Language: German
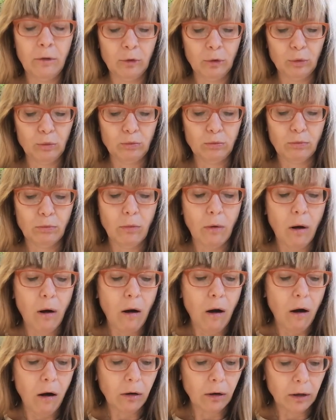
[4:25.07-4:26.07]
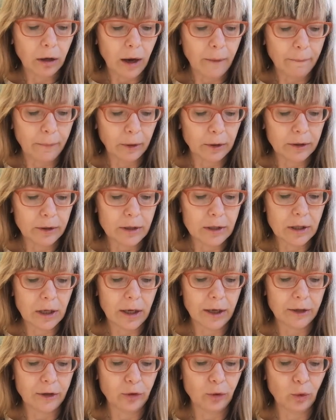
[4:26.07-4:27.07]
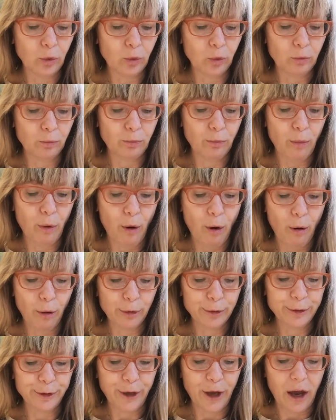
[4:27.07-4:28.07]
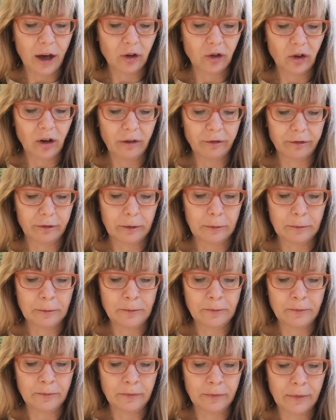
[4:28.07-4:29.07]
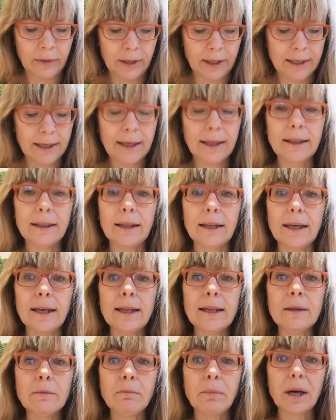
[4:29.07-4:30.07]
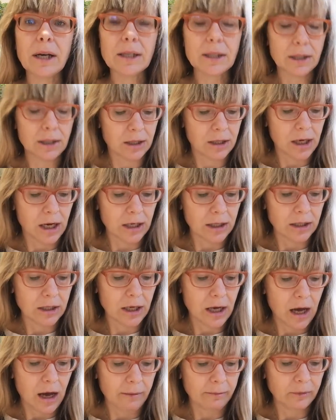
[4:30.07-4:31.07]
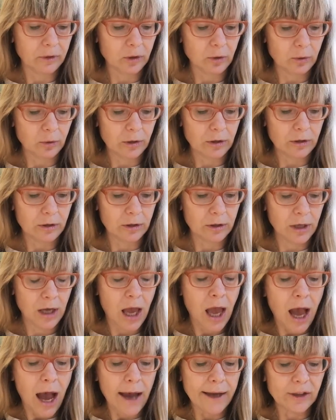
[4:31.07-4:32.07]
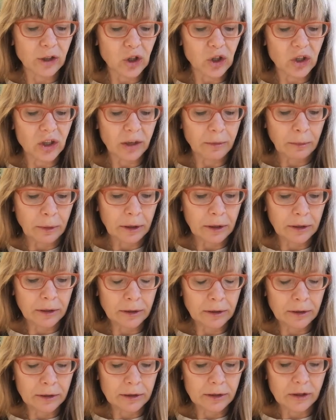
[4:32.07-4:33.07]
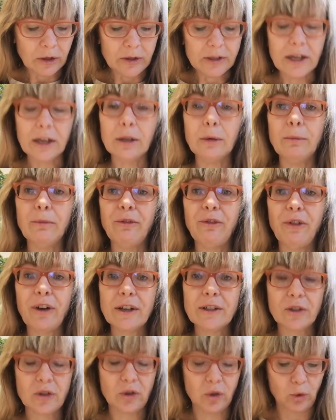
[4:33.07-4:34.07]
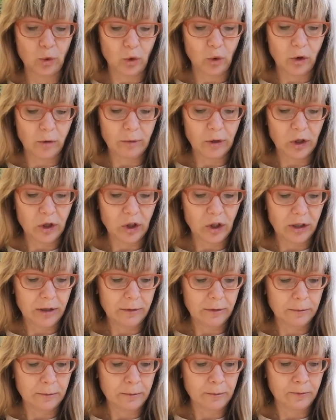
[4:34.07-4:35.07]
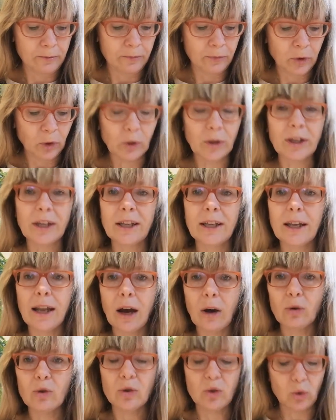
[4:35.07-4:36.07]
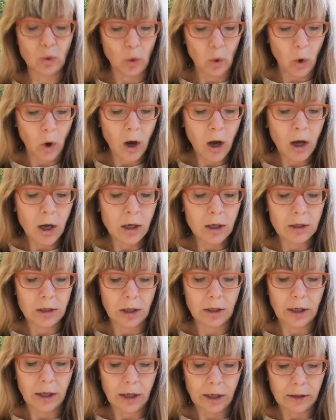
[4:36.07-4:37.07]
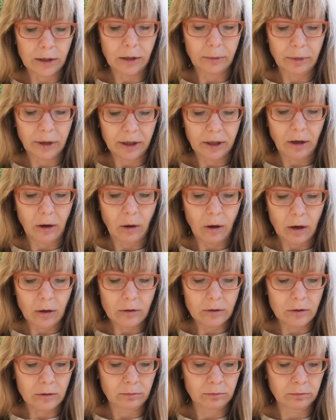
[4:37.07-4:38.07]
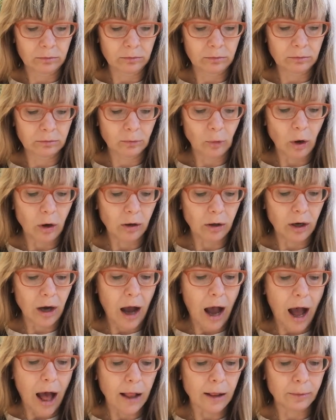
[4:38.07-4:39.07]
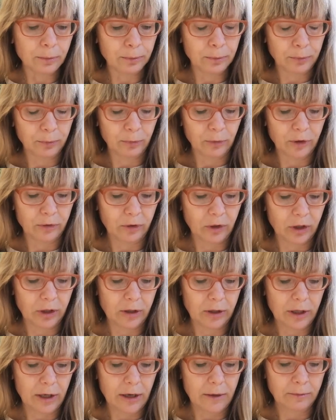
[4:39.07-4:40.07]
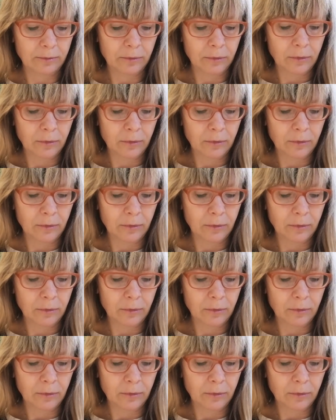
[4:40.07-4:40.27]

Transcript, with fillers: Guten Morgen, Herr Polizeidiener, guten Morgen, die Herrschaften. Den Bass kannte Abendrot. Eine Stimme, die aus einem Fass zu kommen schien. Und genau so sah der Landarbeiter auch aus. Morgen, Karl, erwiderte er.